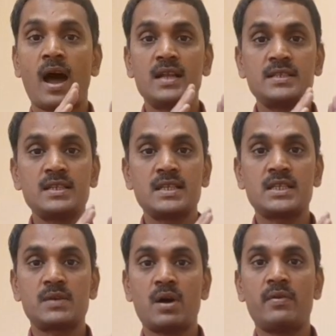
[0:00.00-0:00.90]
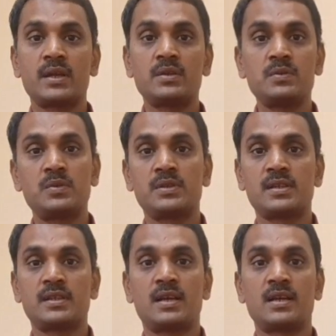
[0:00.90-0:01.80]
அஞ்சு லட்ச ரூபா வரைக்கும்
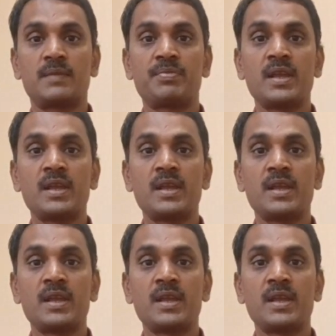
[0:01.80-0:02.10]
கொடுத்துருந்தாங்க